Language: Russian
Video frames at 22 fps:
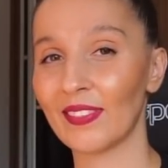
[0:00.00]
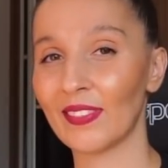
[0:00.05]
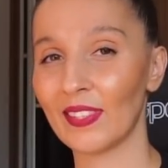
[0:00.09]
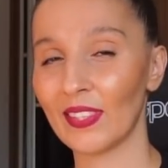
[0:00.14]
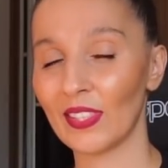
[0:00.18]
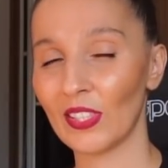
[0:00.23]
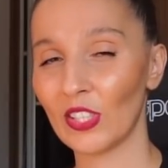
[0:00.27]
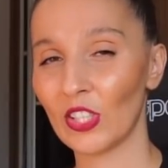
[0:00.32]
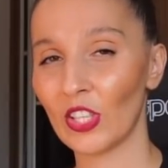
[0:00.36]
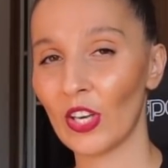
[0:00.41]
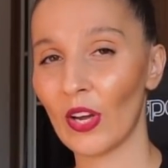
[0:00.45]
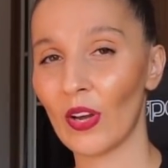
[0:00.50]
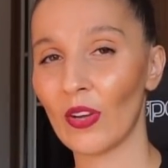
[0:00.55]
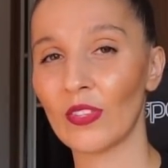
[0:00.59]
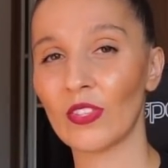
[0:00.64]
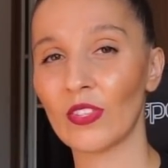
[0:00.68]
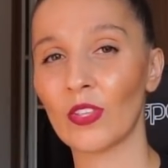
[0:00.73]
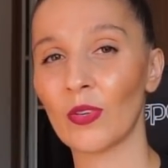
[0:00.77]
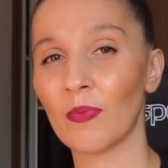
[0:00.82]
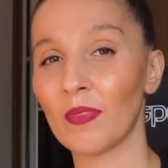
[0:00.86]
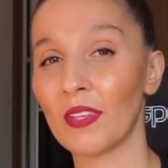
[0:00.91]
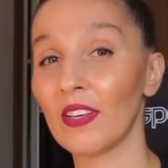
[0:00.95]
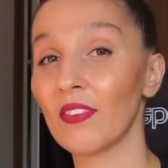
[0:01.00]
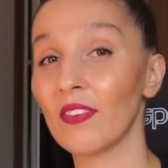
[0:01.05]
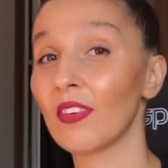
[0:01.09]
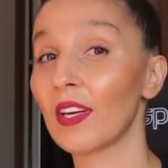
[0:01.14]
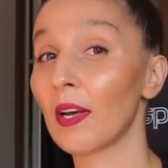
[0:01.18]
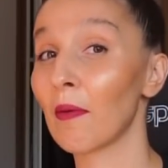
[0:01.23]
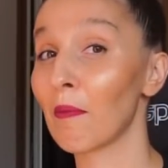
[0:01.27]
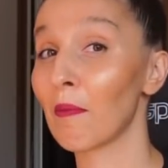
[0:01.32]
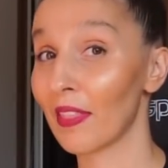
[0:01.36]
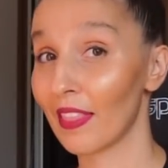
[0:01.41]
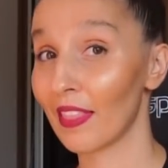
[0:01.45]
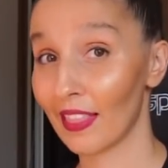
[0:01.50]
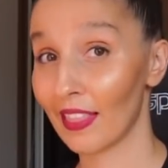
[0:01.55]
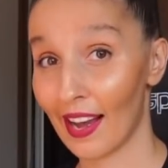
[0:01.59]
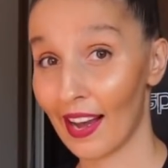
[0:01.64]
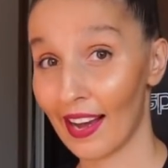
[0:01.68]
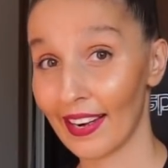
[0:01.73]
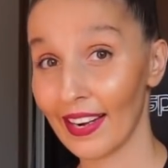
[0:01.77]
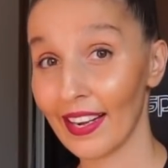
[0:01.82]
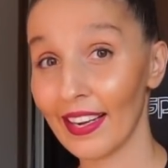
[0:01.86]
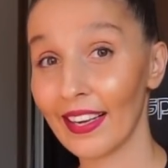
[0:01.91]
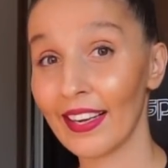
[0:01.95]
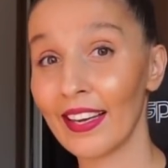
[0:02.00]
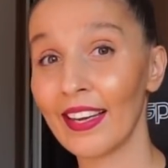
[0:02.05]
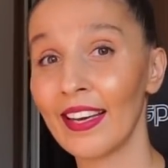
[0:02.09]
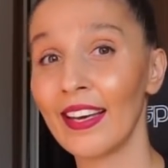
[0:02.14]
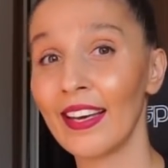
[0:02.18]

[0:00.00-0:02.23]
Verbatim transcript: встречаются у меня в комментариях,